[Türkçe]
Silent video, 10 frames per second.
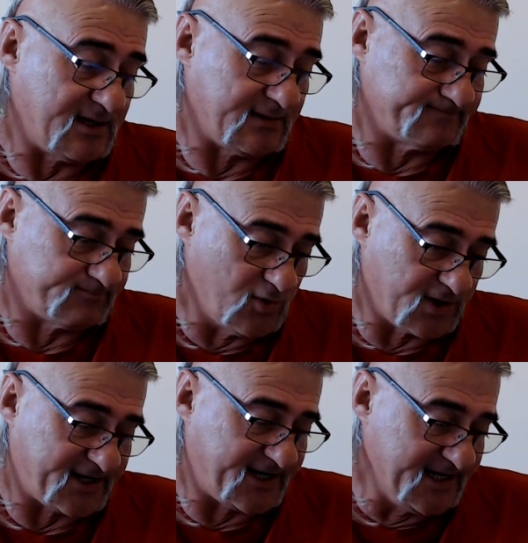bu
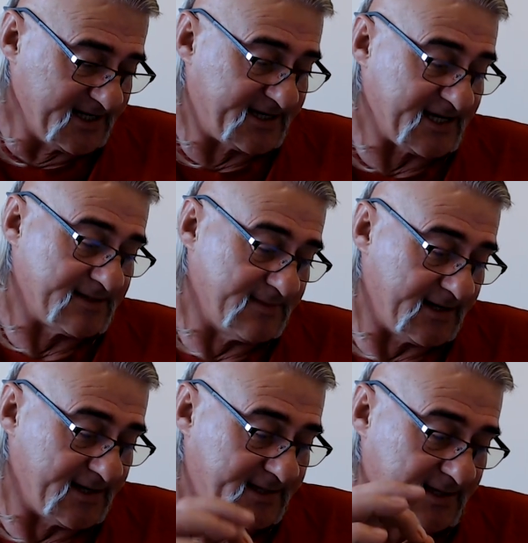kıyı
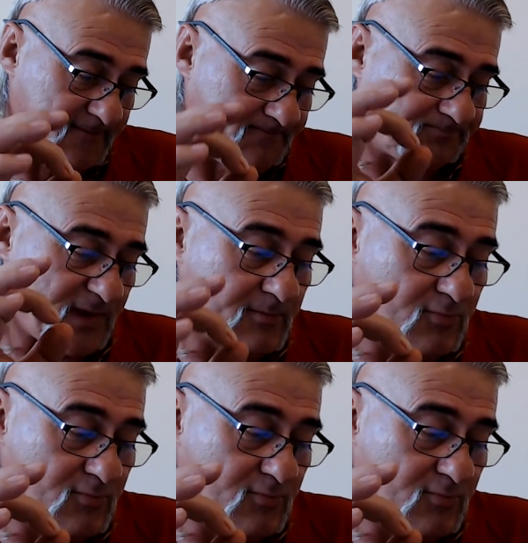kesimlerindeki böyle